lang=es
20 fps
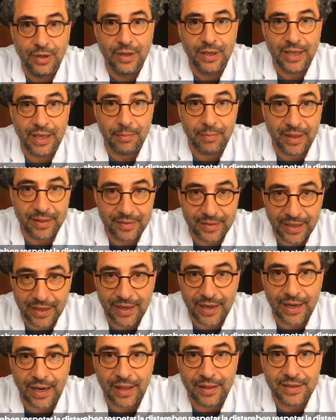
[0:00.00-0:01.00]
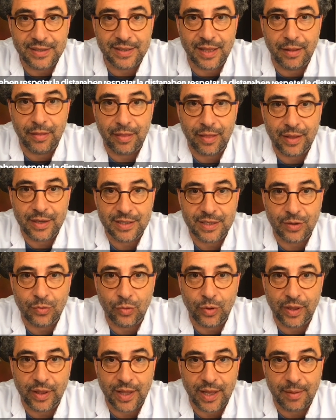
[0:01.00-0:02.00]
que mantengan la distancia de
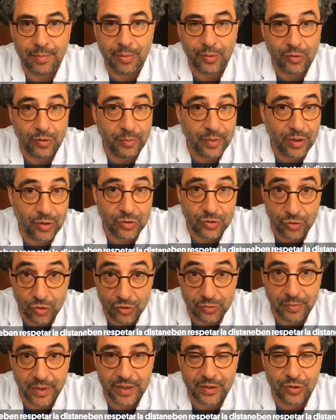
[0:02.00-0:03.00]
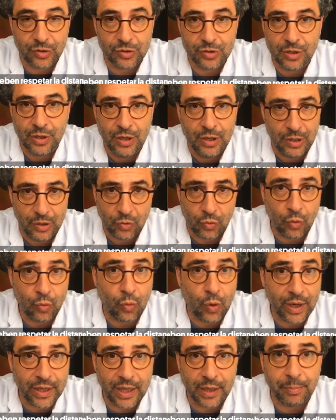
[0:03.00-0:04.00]
seguridad, por lo menos dos metros, con
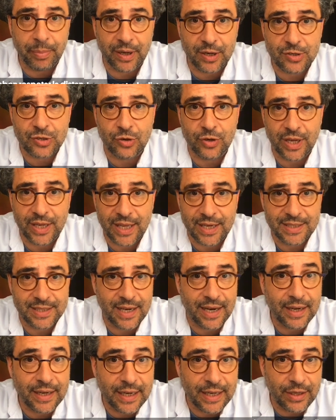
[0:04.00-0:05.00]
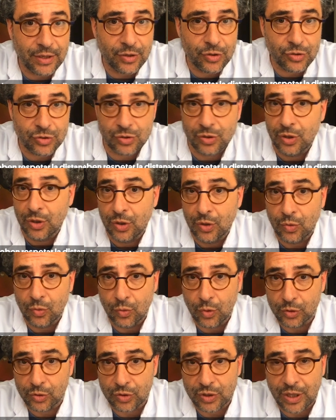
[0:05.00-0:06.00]
cualquier persona, ya sean niños u
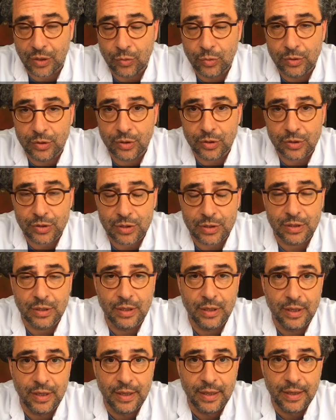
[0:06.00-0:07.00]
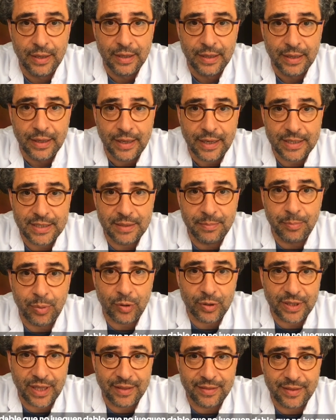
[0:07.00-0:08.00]
otros adultos. Es
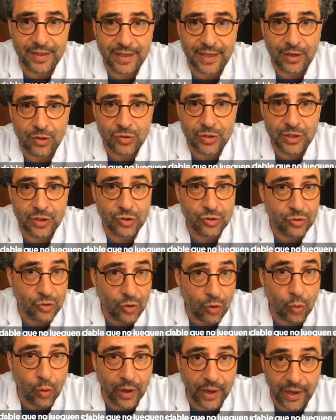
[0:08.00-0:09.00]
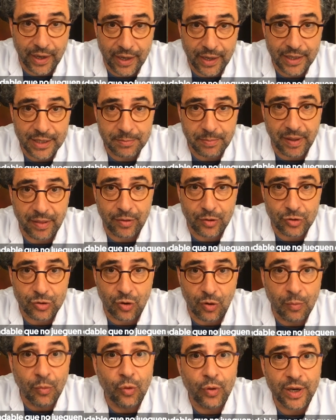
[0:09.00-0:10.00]
importante que los niños no jueguen en espacios
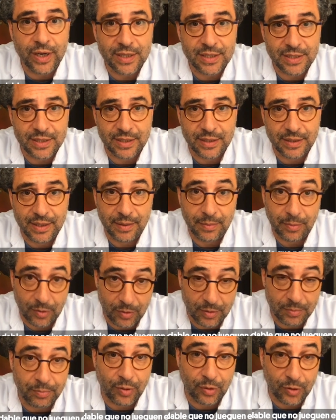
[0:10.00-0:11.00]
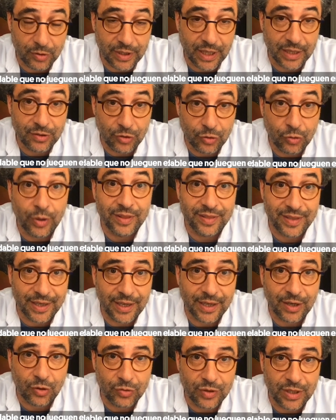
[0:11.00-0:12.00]
comunes y por, lo tanto no entren
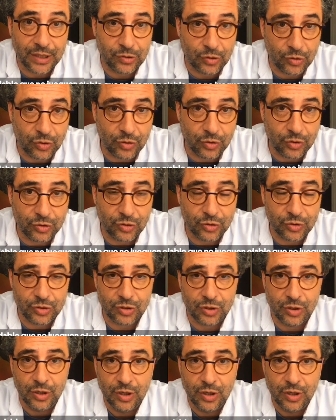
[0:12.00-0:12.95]
en contacto con otros,